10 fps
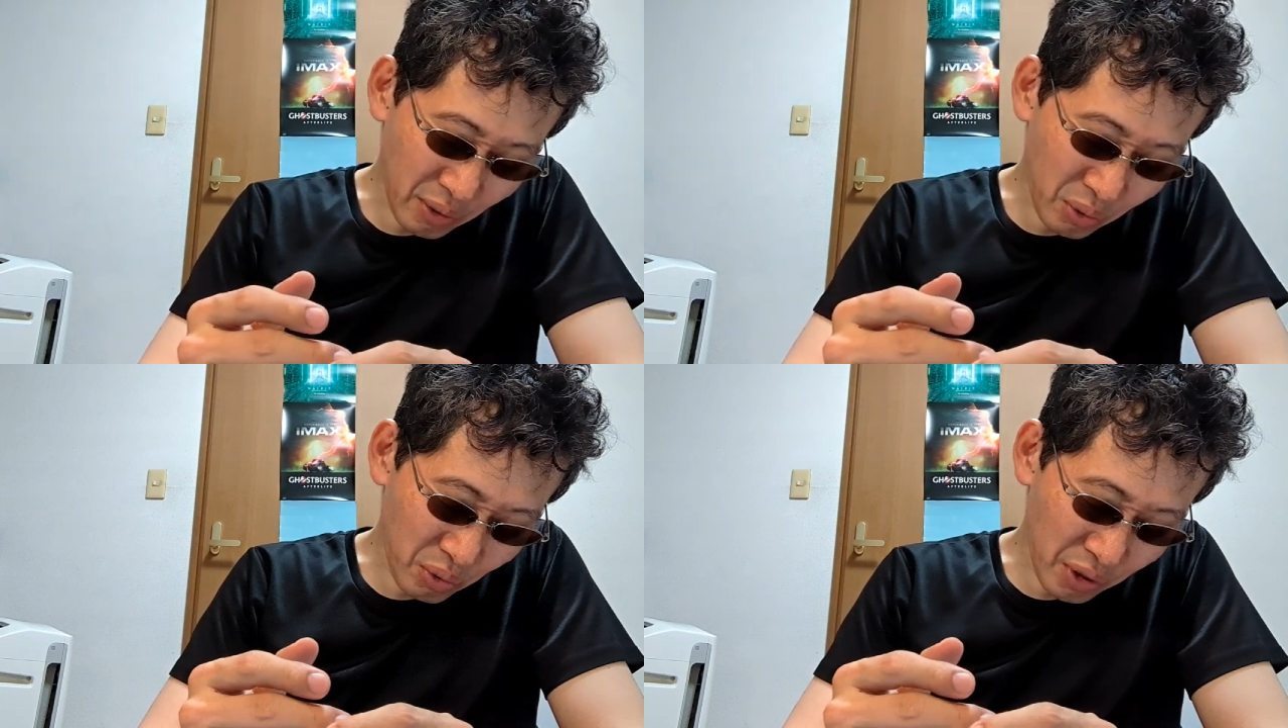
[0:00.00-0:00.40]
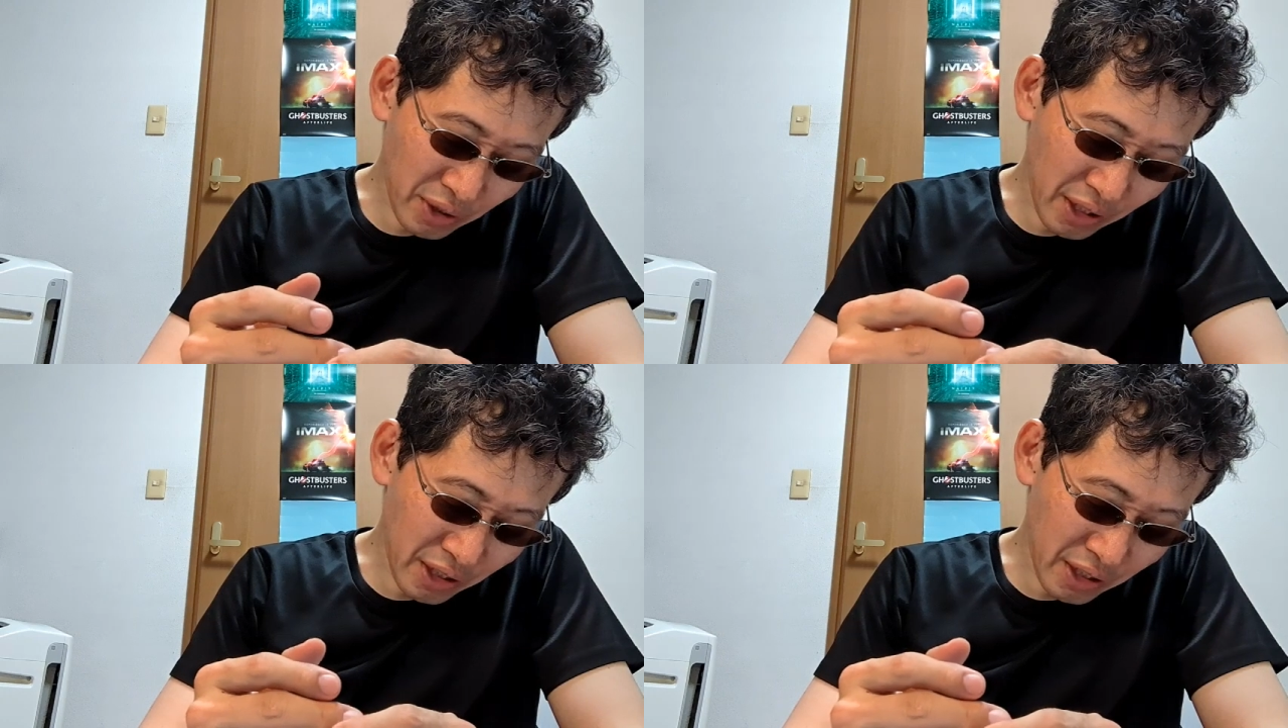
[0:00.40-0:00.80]
ることが
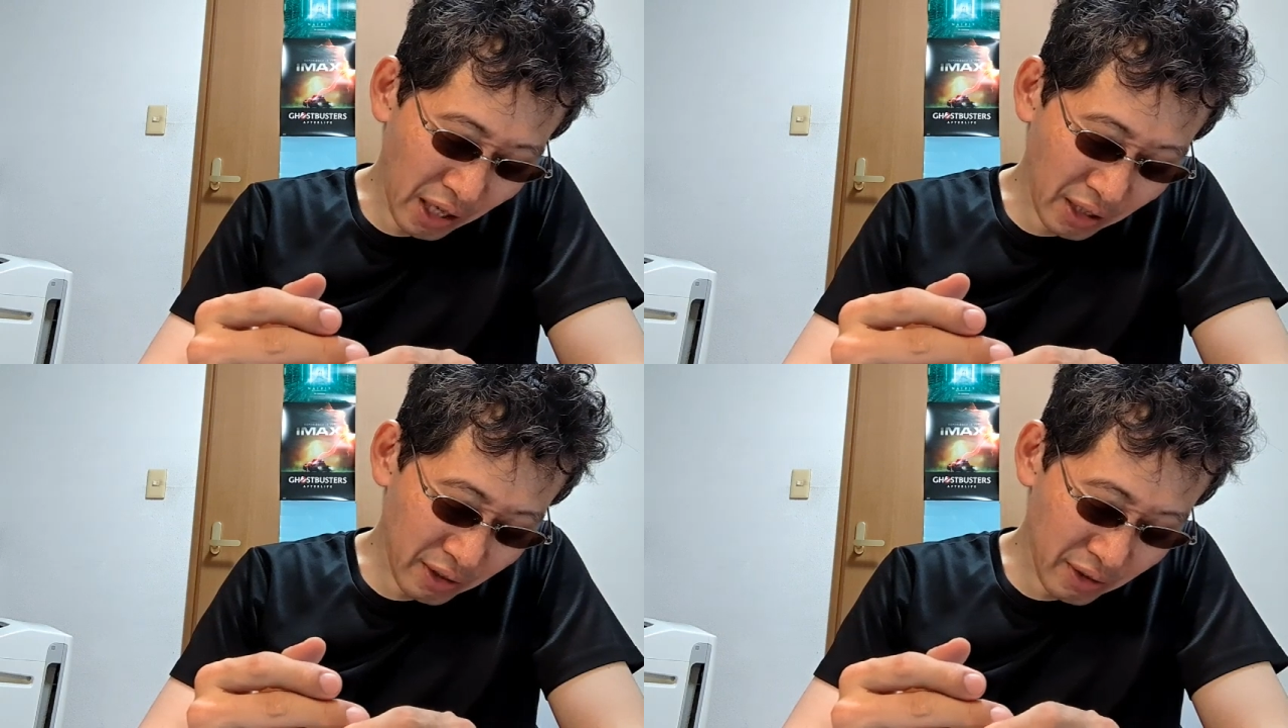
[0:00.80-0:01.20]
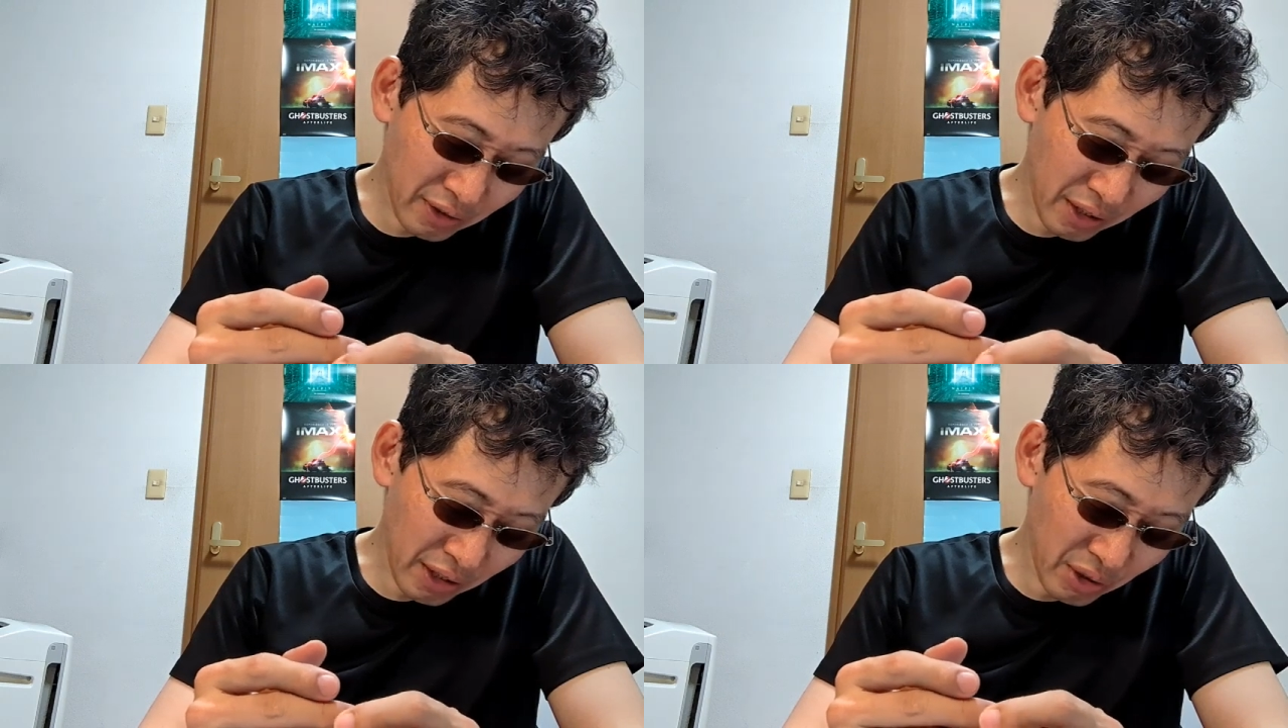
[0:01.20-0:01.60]
できな
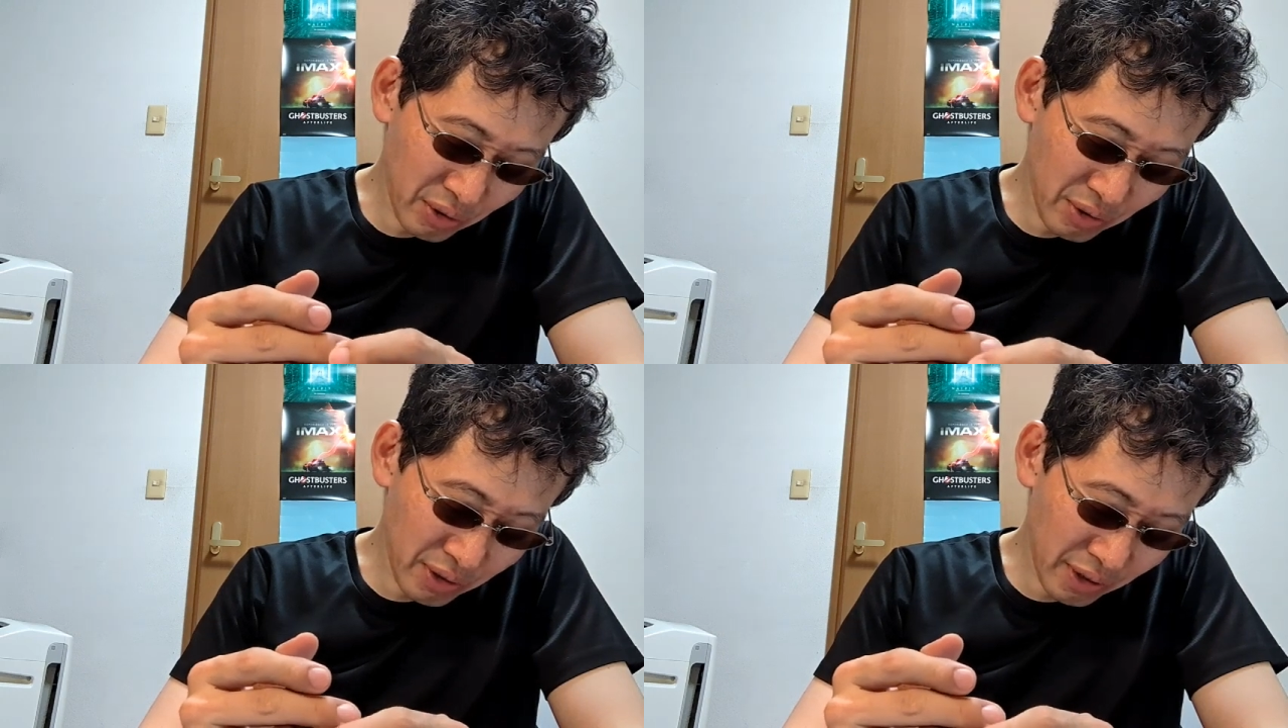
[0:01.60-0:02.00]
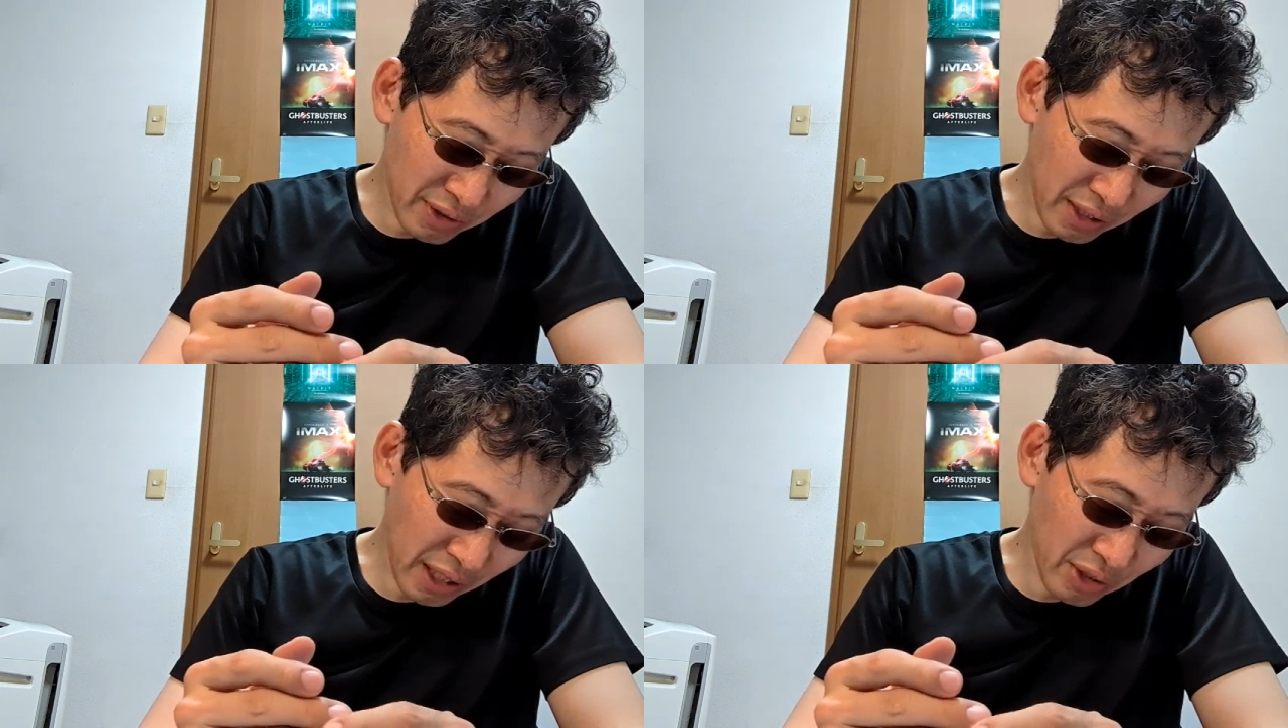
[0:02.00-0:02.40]

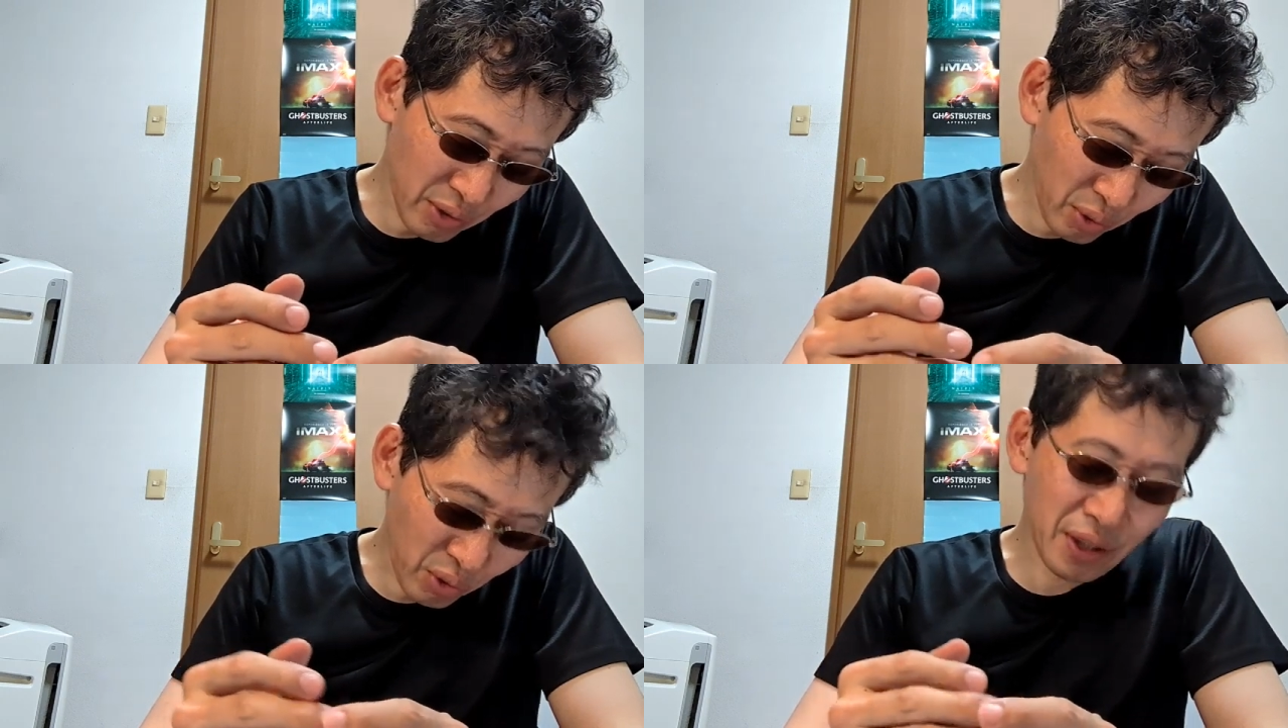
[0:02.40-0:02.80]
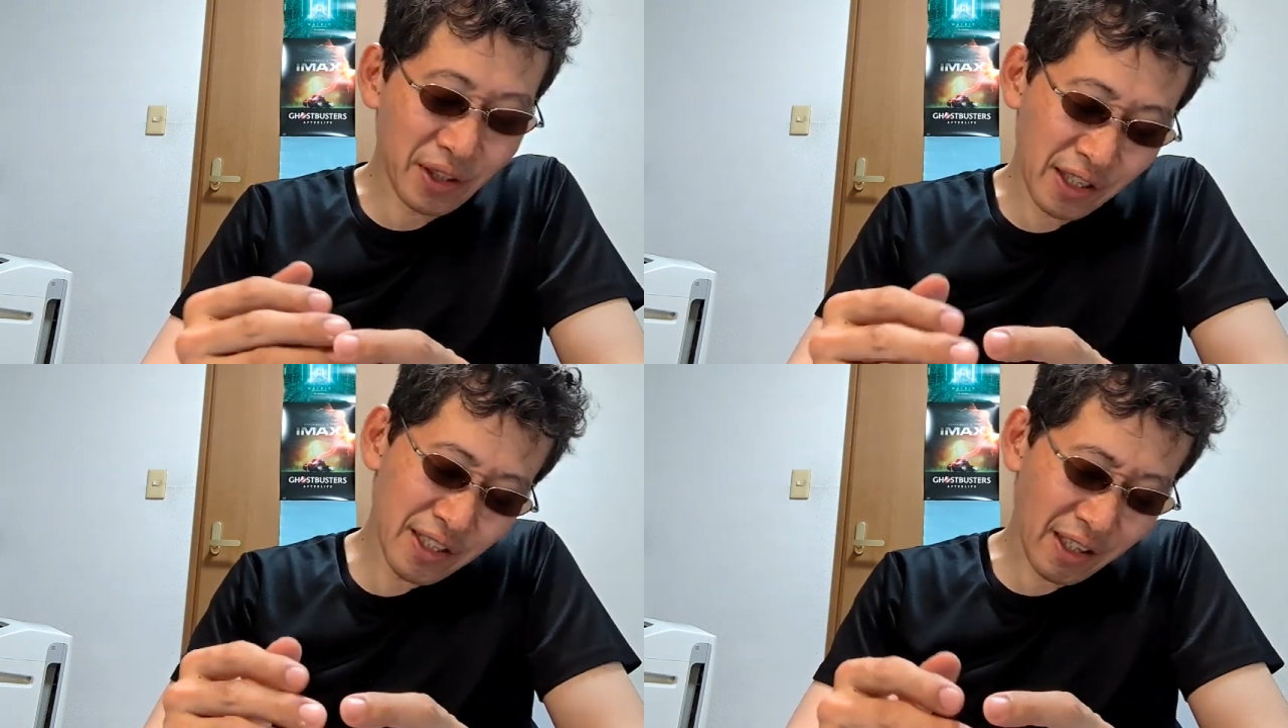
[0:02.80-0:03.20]

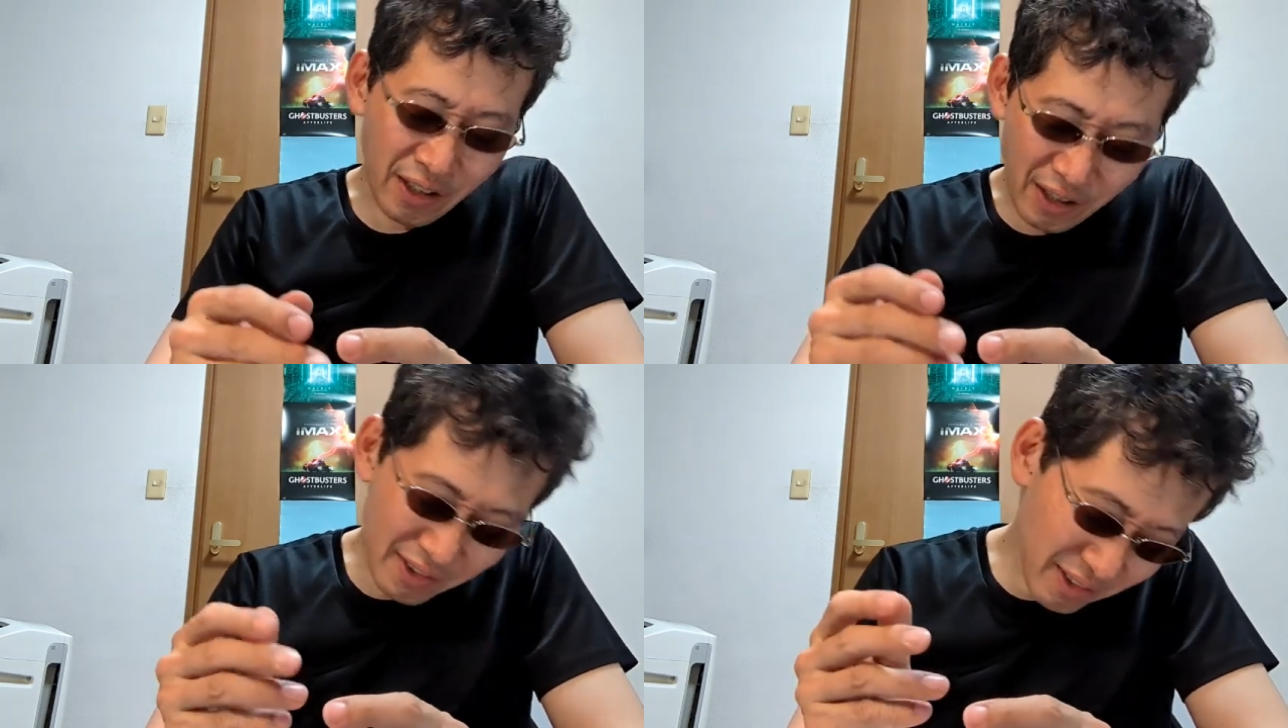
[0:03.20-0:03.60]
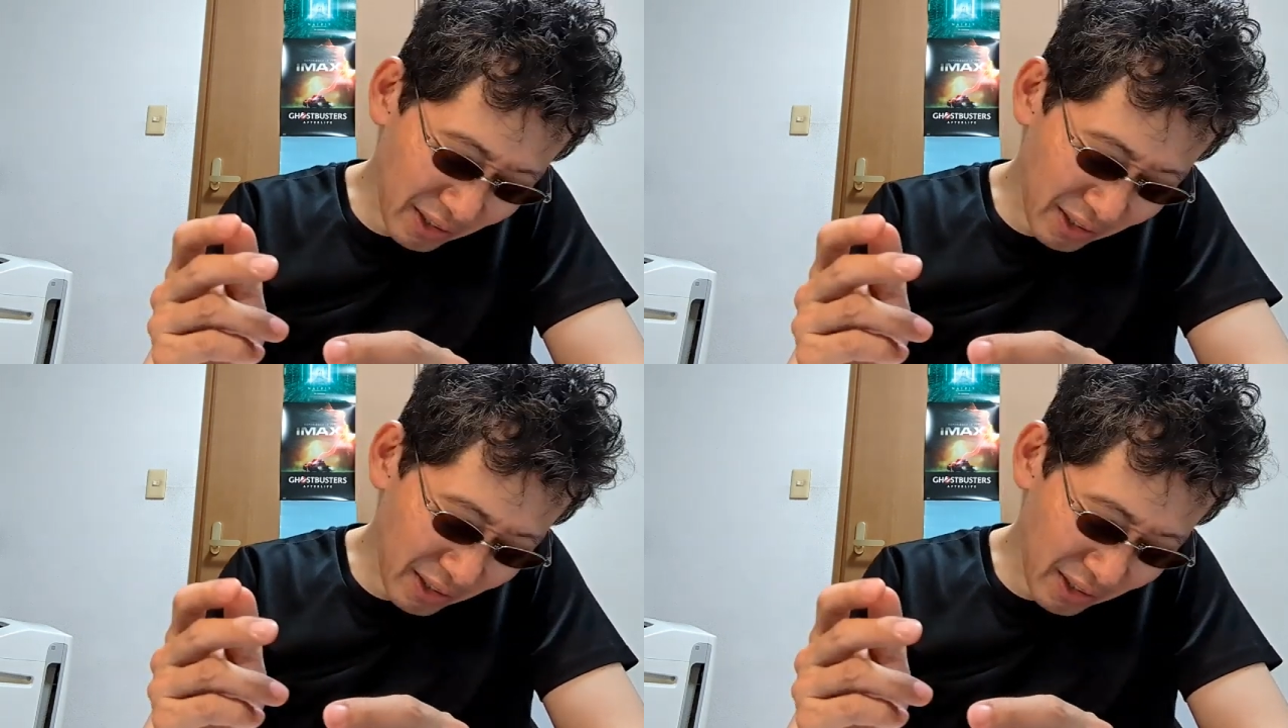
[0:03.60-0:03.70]
かっ